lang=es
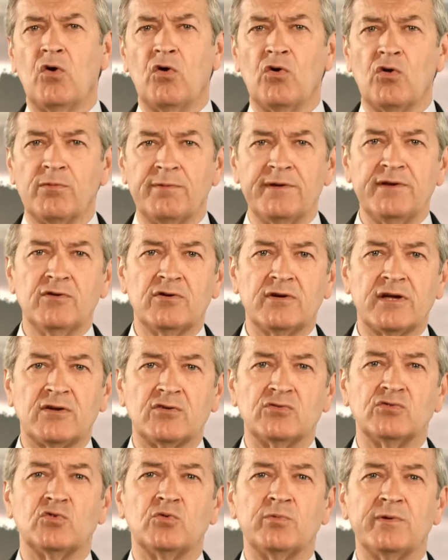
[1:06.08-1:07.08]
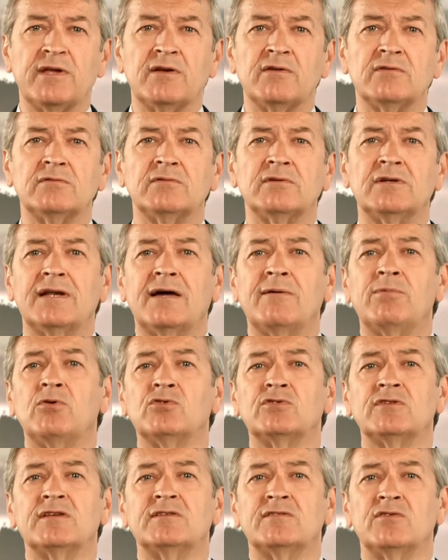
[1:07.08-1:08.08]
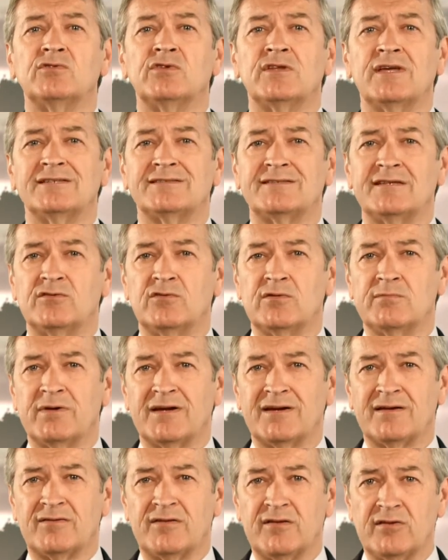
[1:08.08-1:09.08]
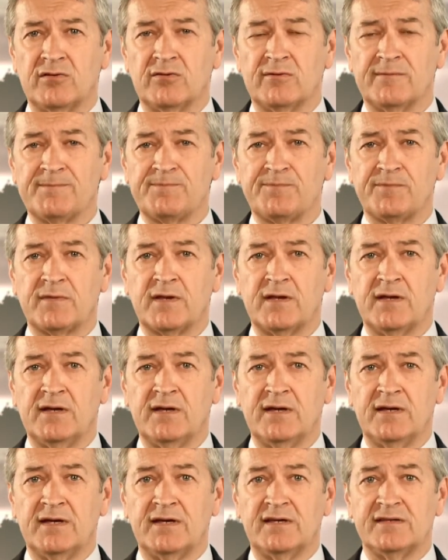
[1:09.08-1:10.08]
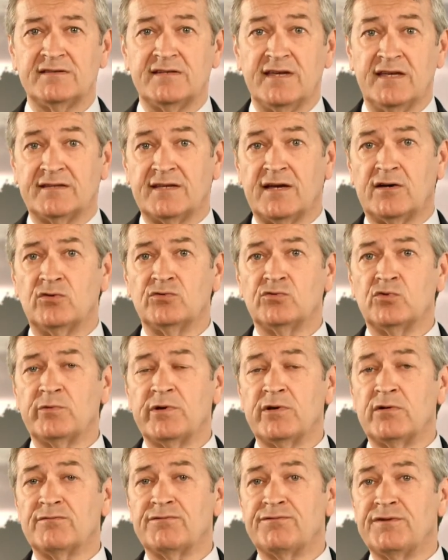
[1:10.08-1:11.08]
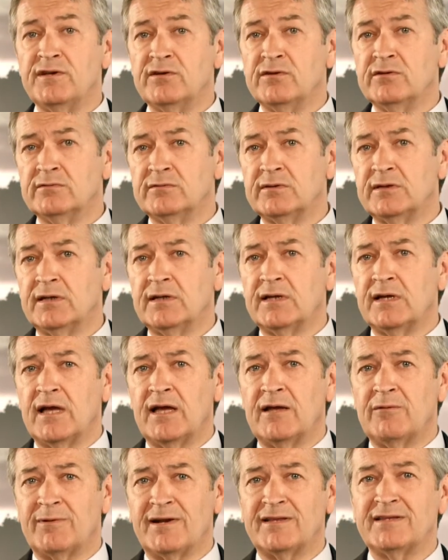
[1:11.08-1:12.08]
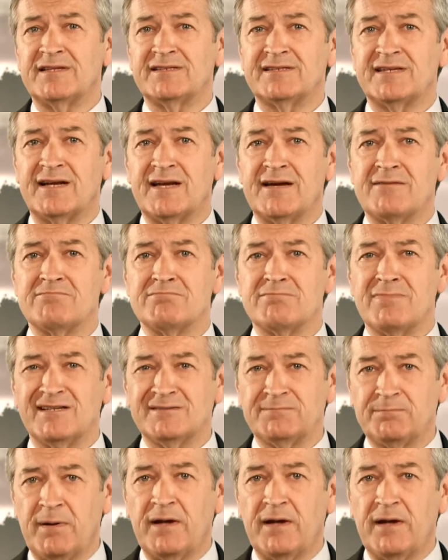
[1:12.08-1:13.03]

o los vinos que contuvieron las botas donde ha sido envejecido. Si estas contuvieron fino, el brandy será más